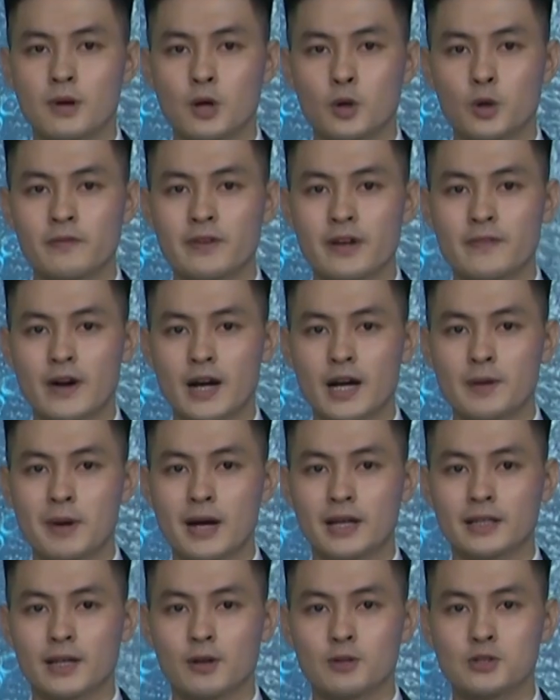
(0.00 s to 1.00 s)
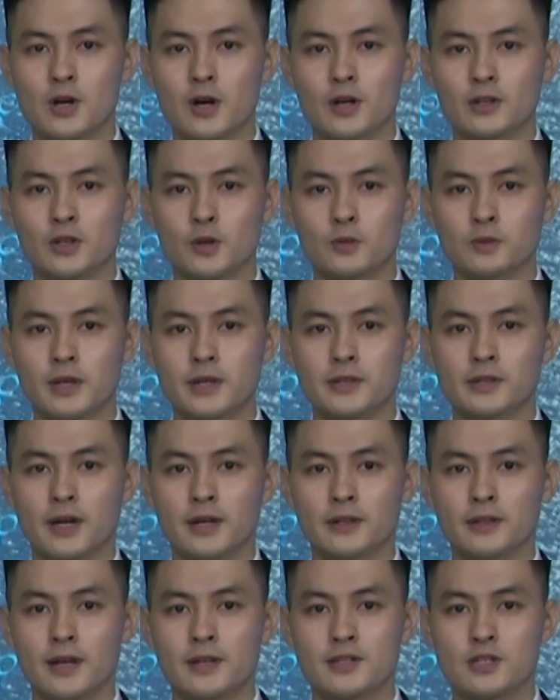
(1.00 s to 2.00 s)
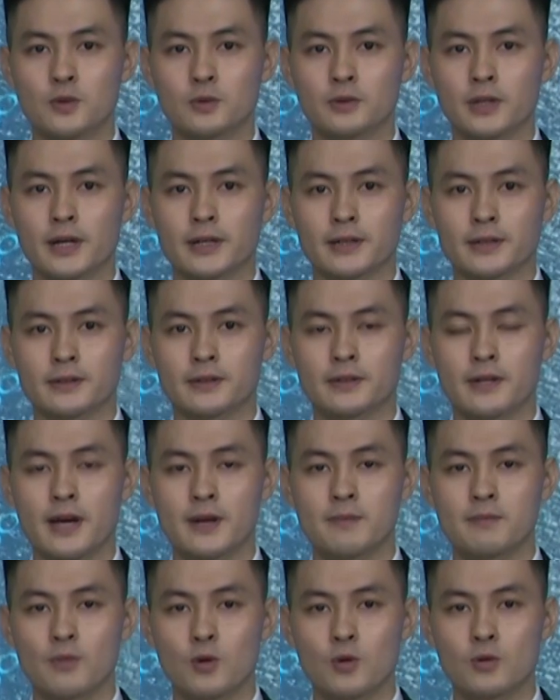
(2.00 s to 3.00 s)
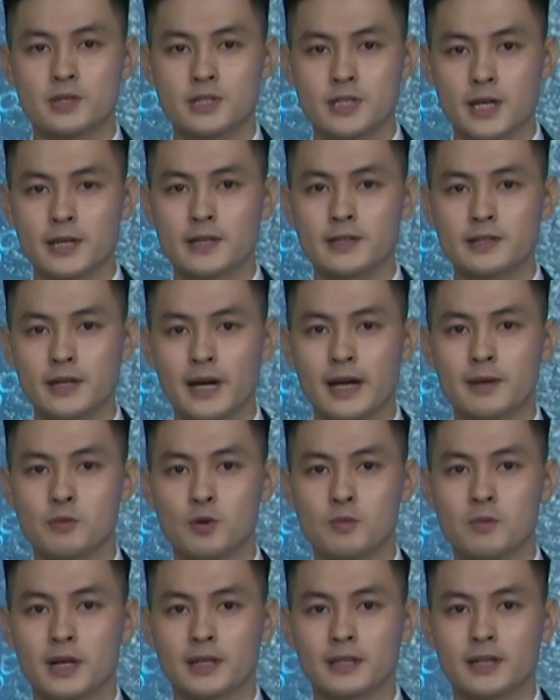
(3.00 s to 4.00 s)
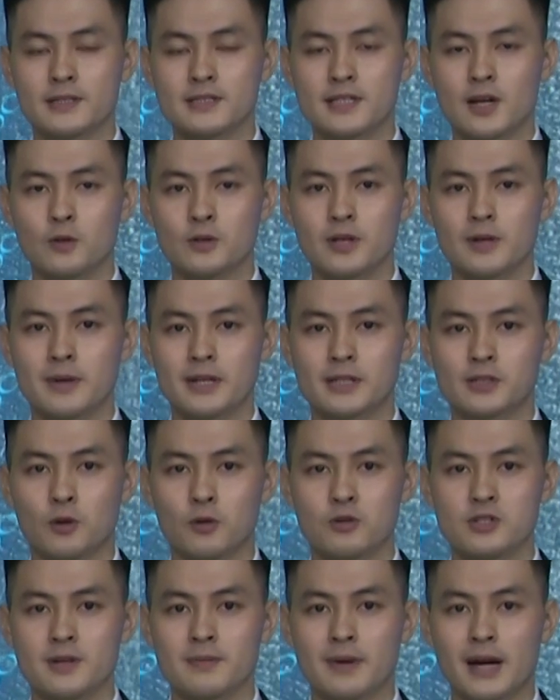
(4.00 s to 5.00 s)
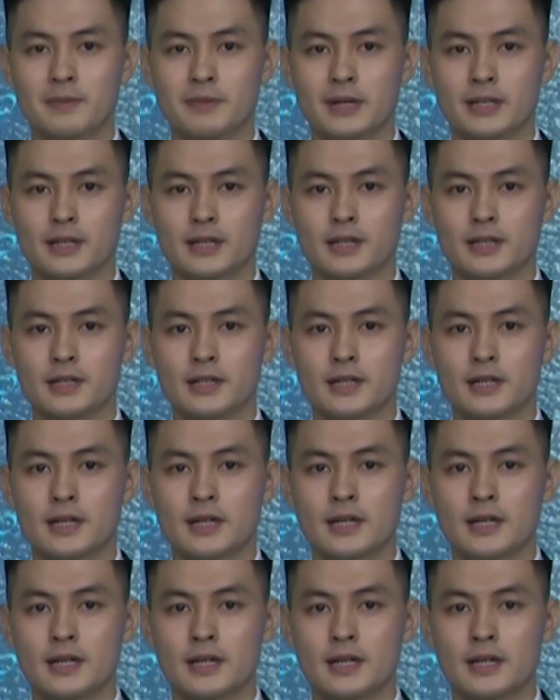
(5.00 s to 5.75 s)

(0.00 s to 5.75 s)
Mời quý vị và các bạn theo dõi thông tin thời tiết trong tỉnh đêm mùng 9 ngày mùng 10 tháng 6 năm 2024.